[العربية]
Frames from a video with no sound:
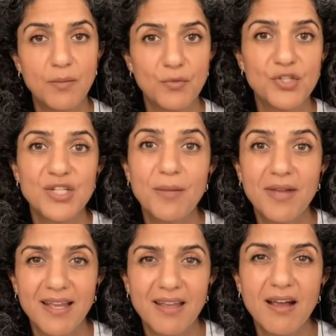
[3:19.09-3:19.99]

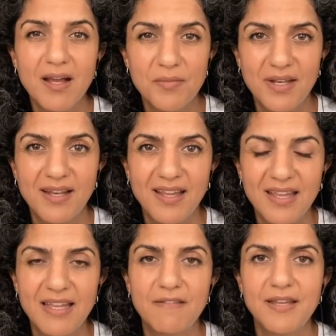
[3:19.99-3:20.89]
مجتمع كامل
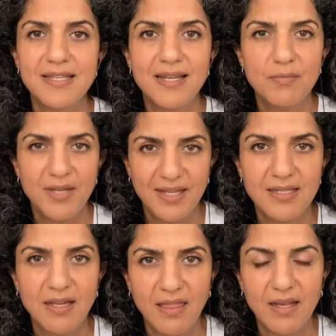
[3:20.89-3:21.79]
في تلبية
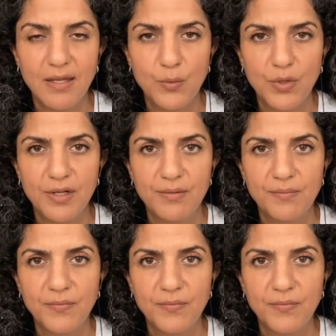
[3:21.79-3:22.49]
هذه الأدوار